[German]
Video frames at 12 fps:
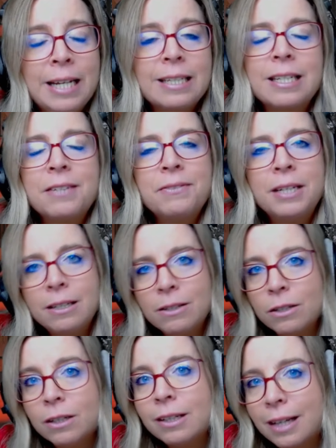dass wir
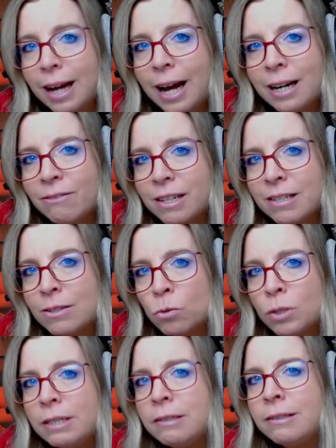gerade was
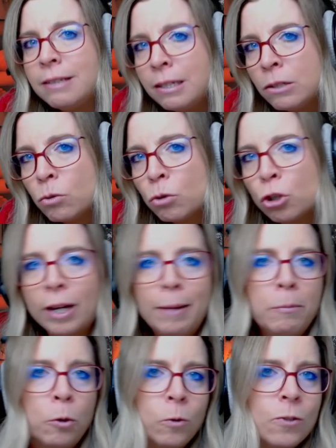so die Dicht- und
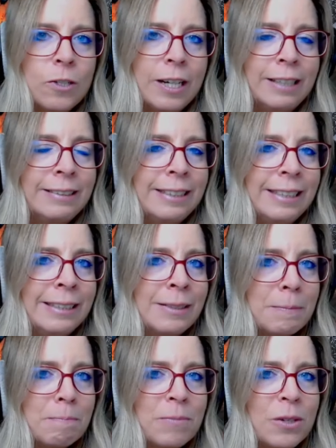Schreibkunst angeht,